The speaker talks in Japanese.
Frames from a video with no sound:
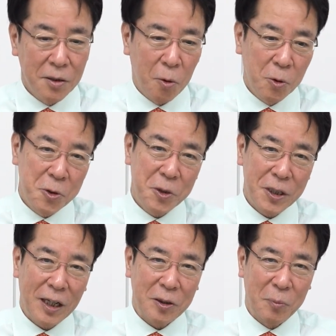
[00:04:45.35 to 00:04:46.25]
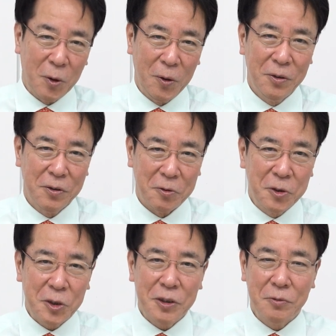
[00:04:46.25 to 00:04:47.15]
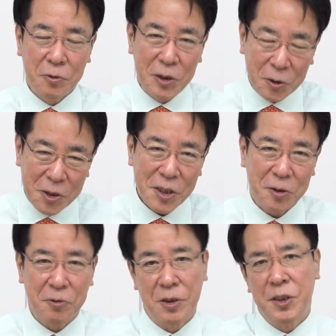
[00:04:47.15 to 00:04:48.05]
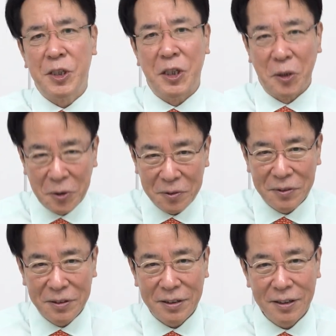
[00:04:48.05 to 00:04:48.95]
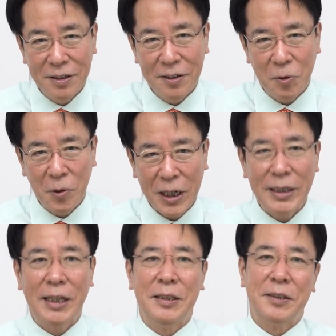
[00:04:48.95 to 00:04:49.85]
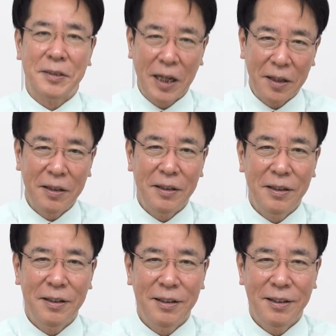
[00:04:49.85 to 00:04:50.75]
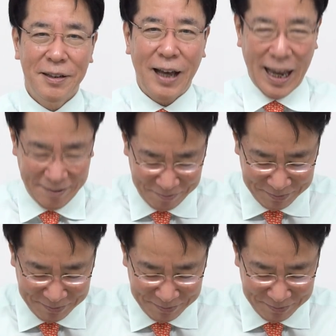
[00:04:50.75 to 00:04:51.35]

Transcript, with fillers: 放獣した後も美しく散るこれが大事ですねはい